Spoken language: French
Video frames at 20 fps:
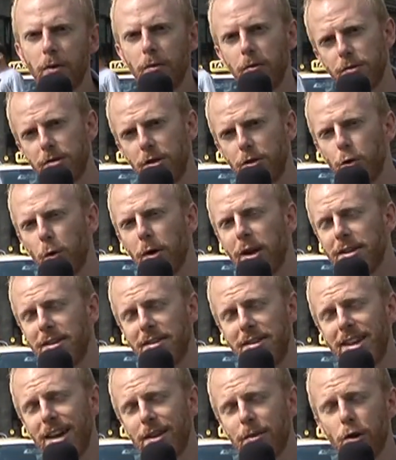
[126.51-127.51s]
Vous êtes donc un
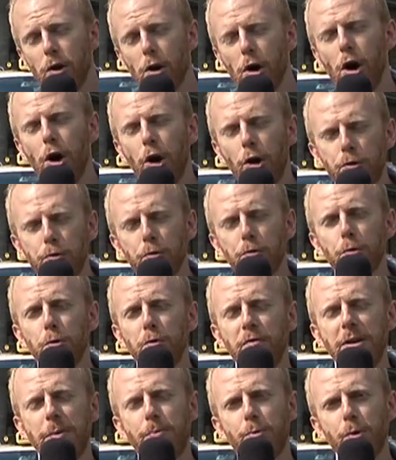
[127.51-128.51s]
indicateur tout trouvé